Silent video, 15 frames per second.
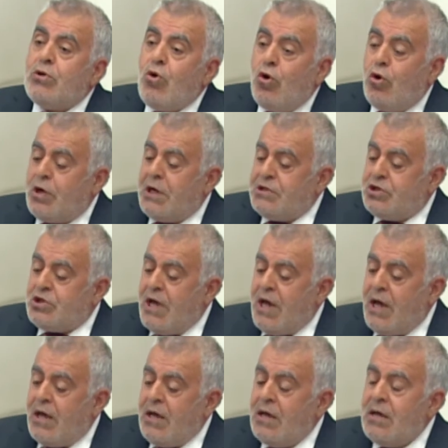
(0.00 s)

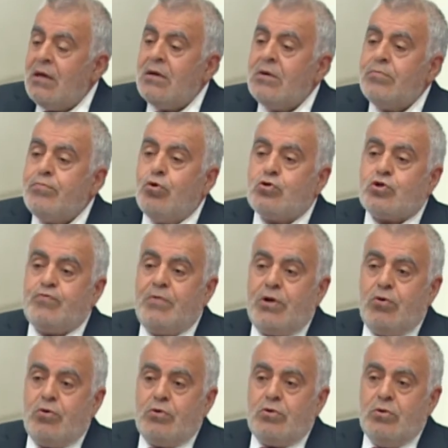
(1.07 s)
öğrenciye burs
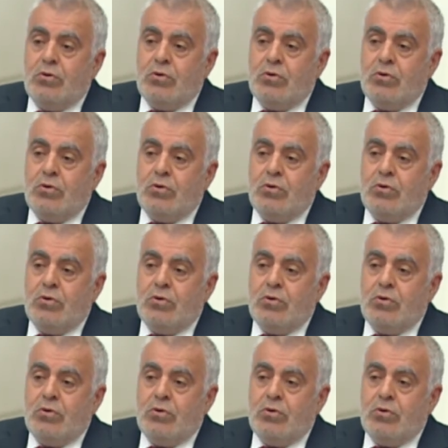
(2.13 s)
veriyor.